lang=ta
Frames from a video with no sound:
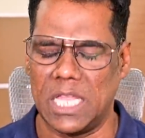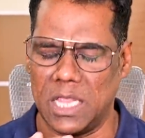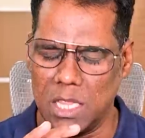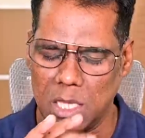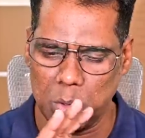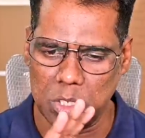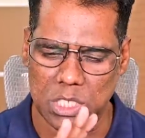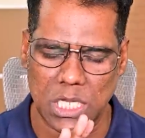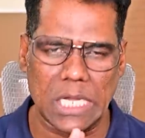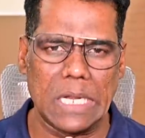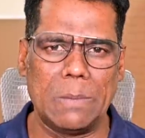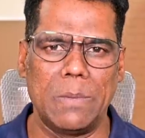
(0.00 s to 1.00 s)
எந்த ஒரு
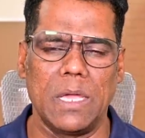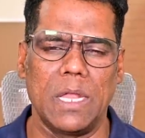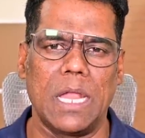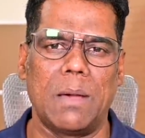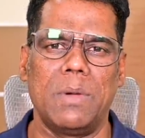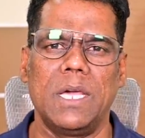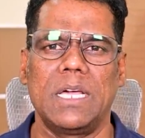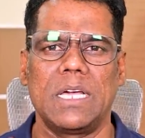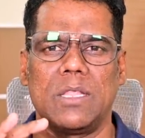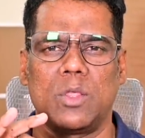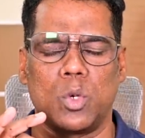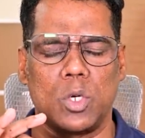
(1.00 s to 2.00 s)
சிக்கலுமே இல்லாமல்
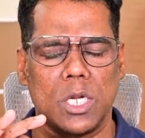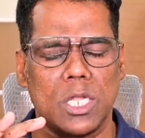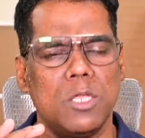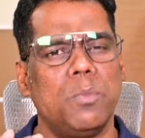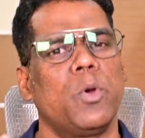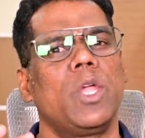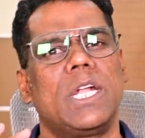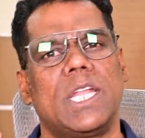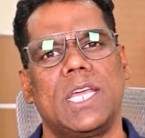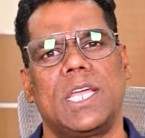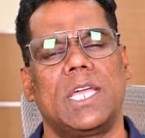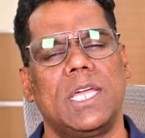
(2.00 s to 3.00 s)
தொடர்ந்து
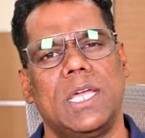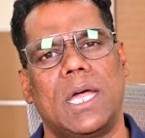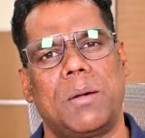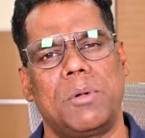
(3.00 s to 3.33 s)
போய்கிட்டே இருக்குது